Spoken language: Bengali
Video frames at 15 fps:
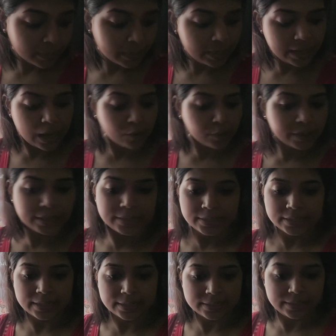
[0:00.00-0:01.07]
লাউ কেটেছে
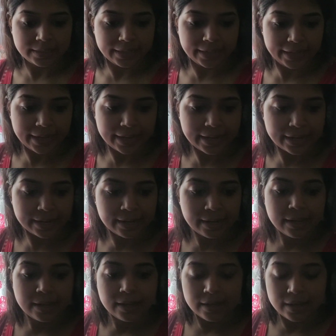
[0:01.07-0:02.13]
গাছ থেকে আর
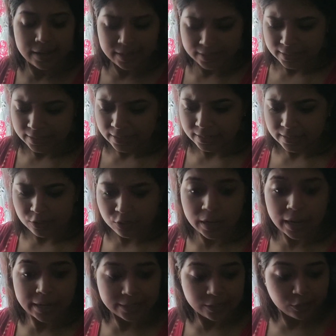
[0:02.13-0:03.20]
আর কি এনেছে যেন
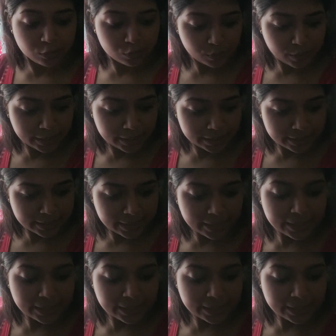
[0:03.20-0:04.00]
গাটি কচু এনেছে